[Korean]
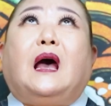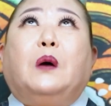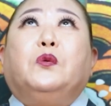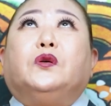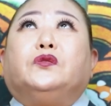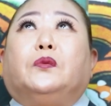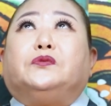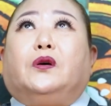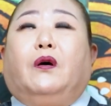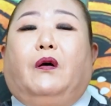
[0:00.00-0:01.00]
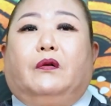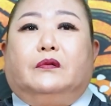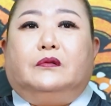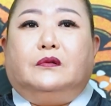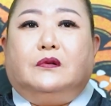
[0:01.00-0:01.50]
아무것도 없죠?
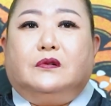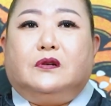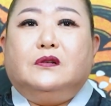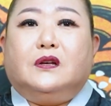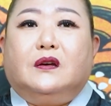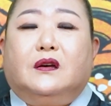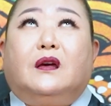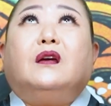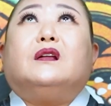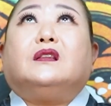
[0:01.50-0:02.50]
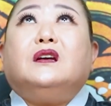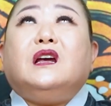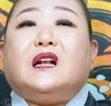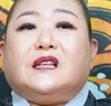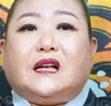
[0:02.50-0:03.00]
네, 없어요. 천장에
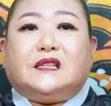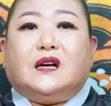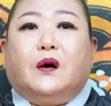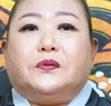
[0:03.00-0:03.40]
등이란 자체가